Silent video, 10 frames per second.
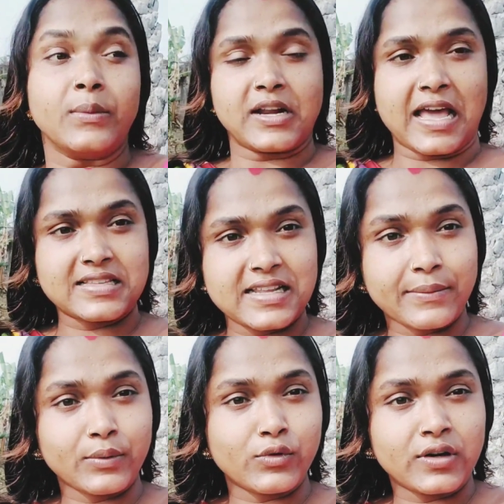মানে আজকে
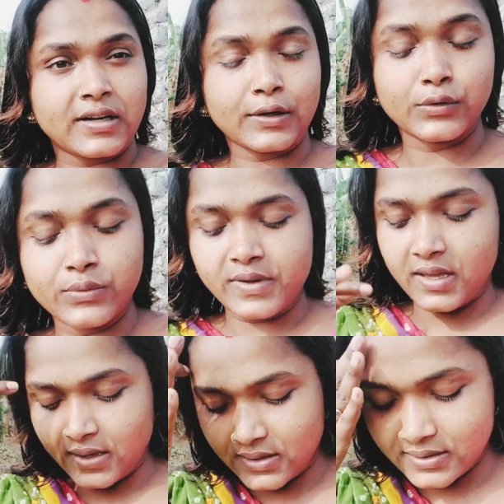আমার মনটা
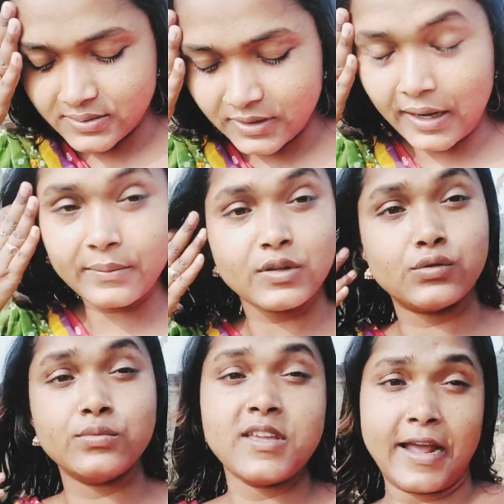খুবই মানে আমি
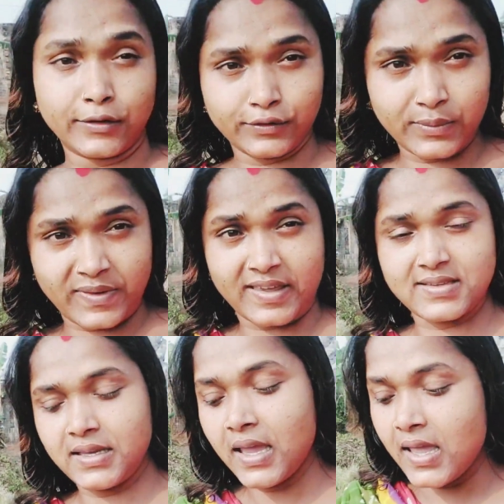খুবই আনন্দ
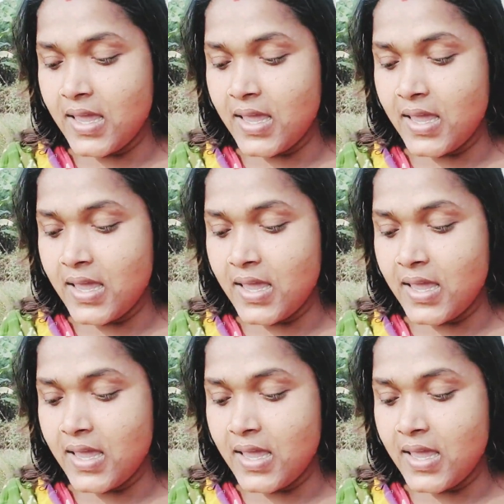পেয়েছি